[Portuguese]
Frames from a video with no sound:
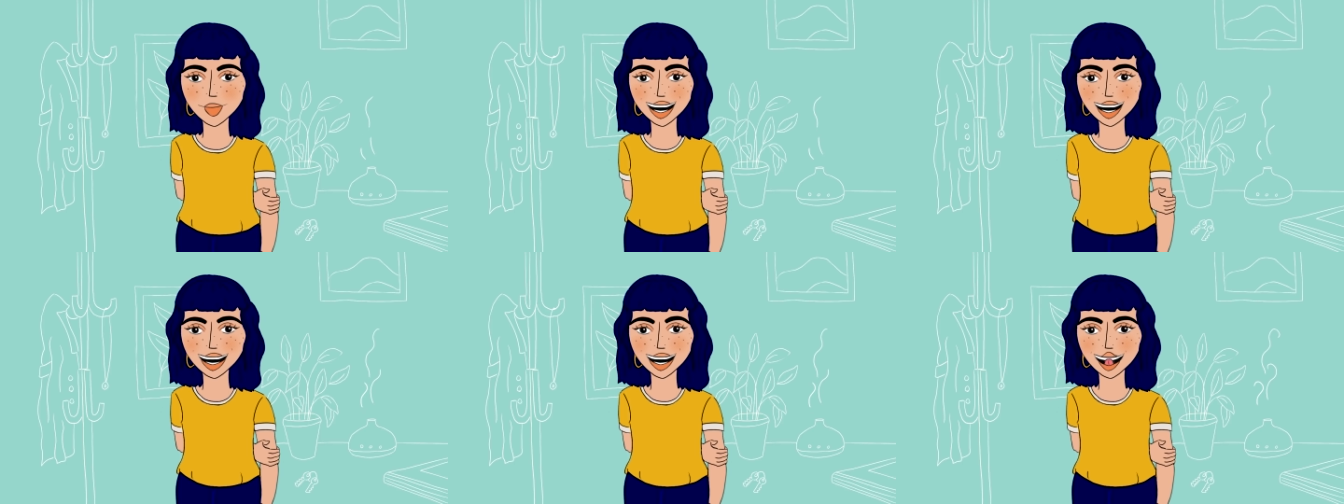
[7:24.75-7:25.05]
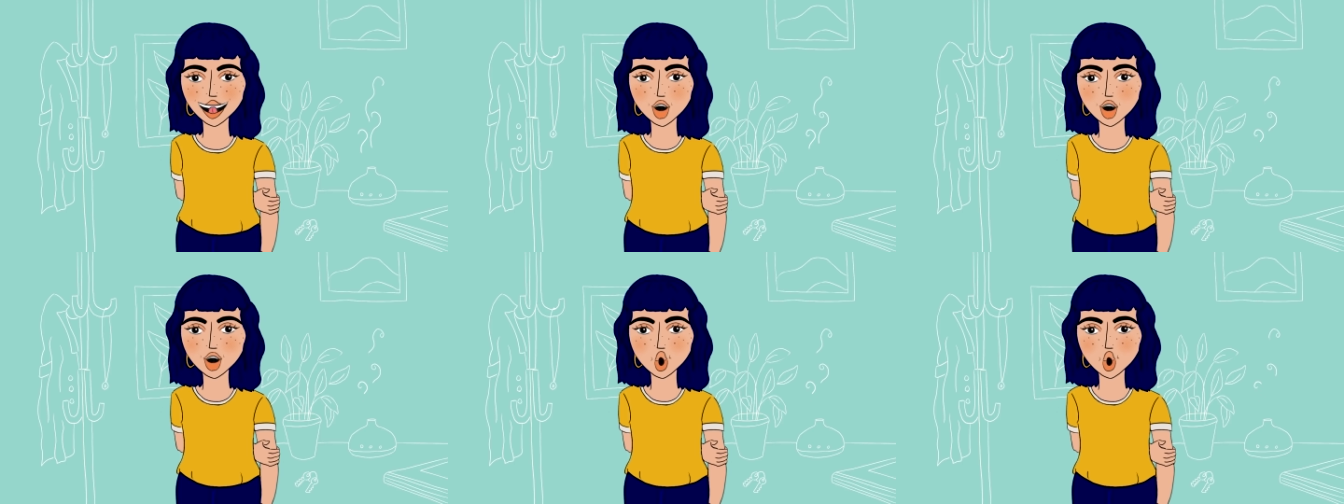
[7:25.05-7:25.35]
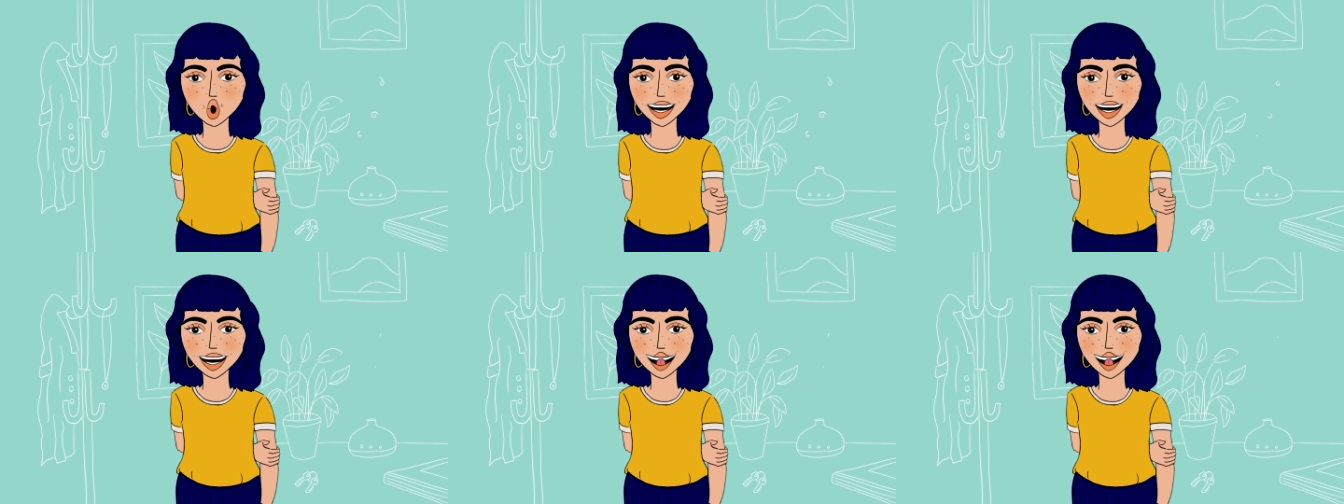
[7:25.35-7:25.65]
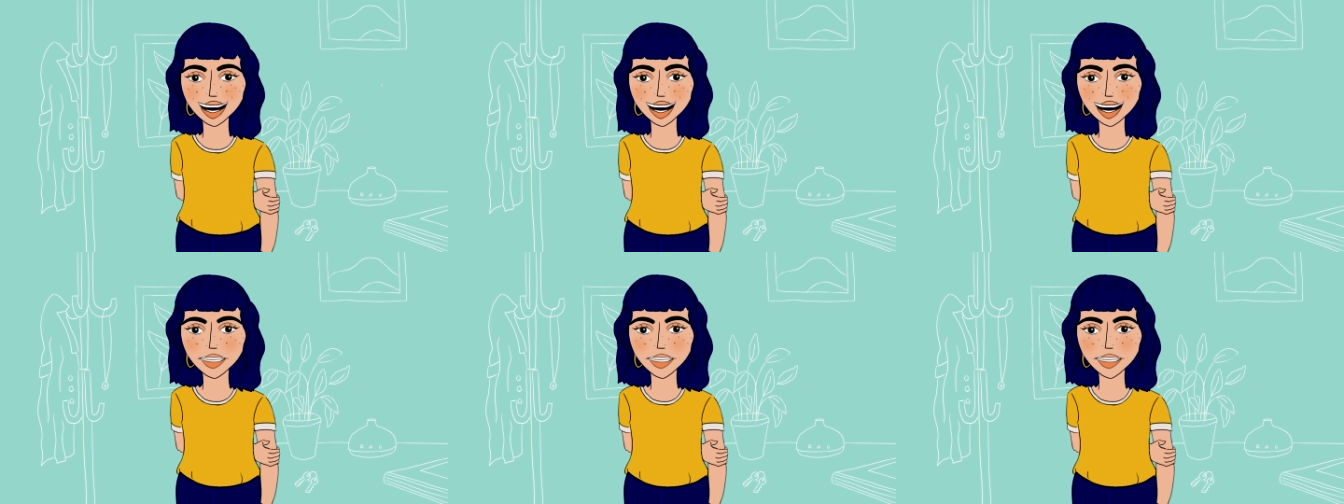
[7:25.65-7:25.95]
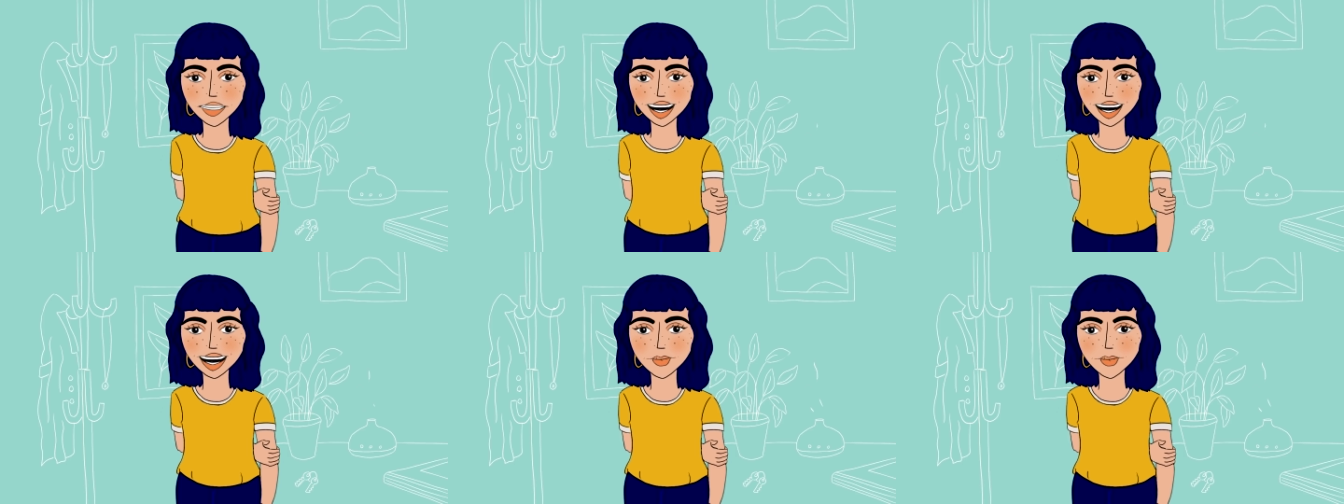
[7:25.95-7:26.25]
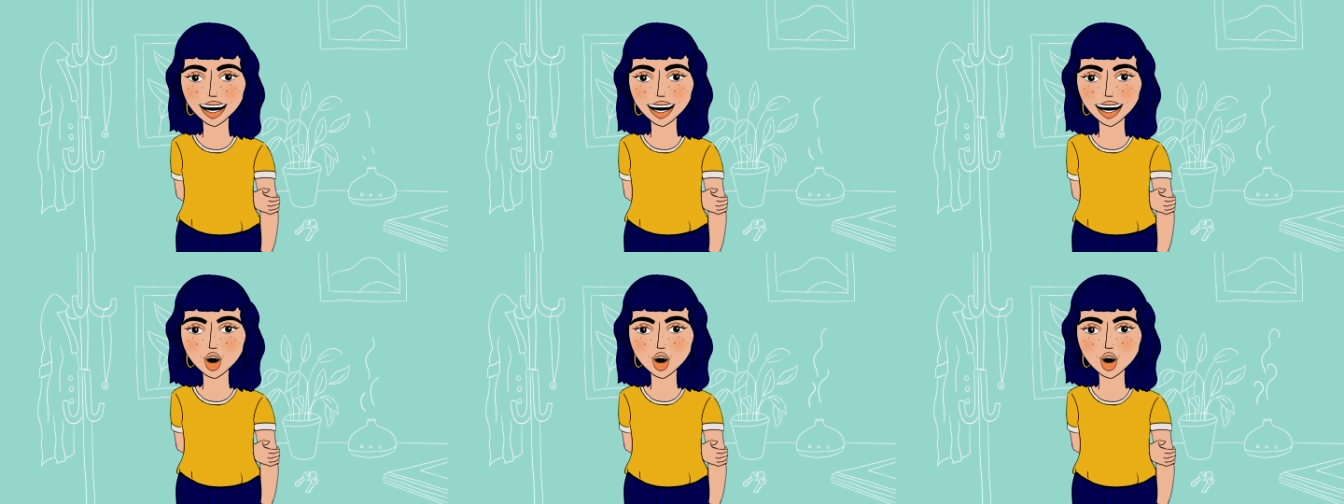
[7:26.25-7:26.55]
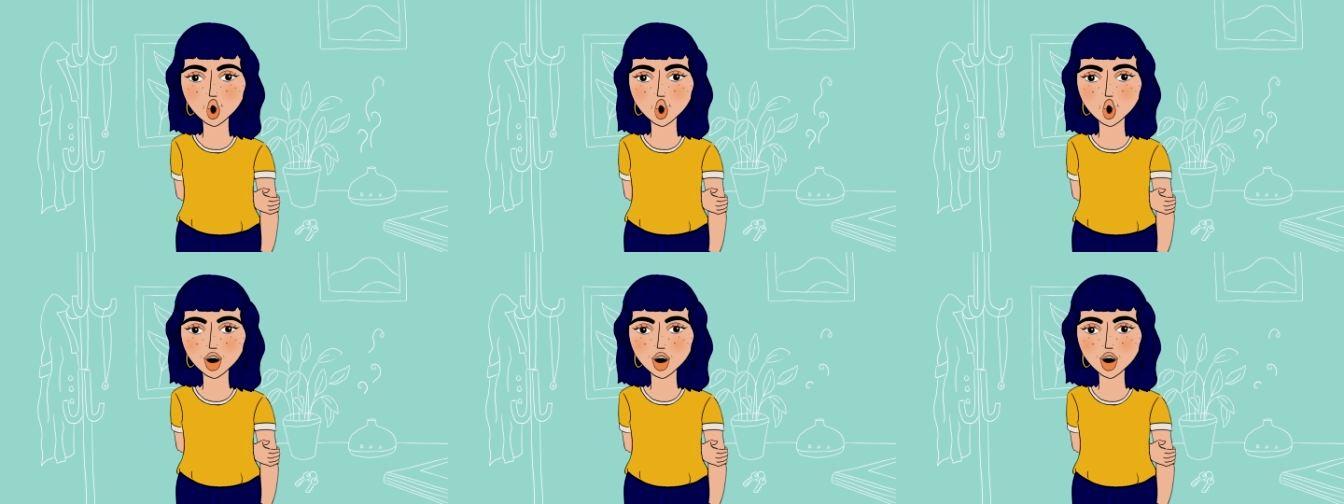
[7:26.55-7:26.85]
uh, posso estar com eles
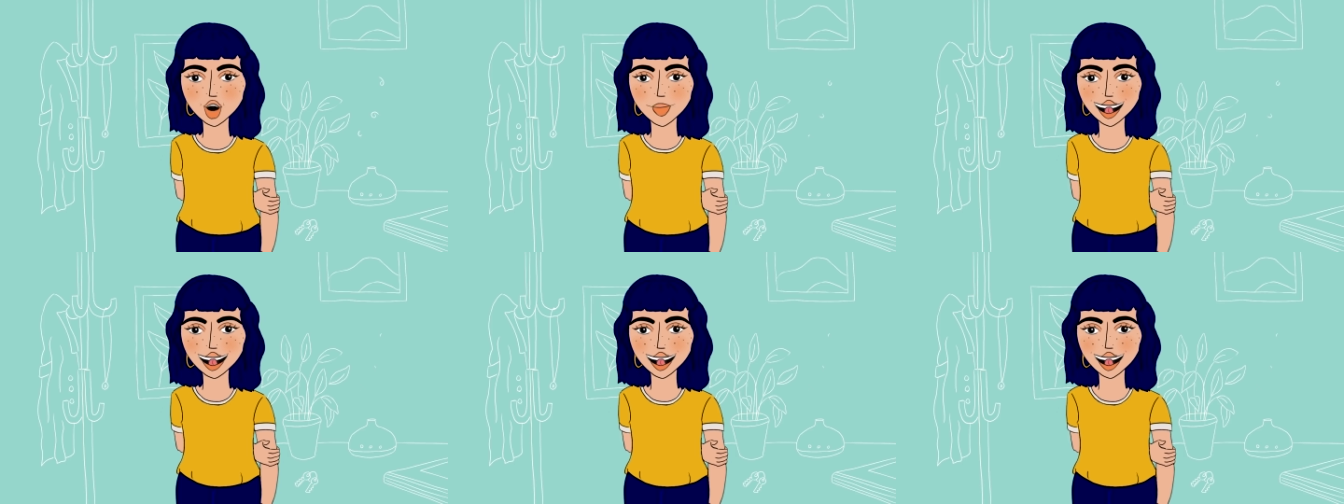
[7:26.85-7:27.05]
também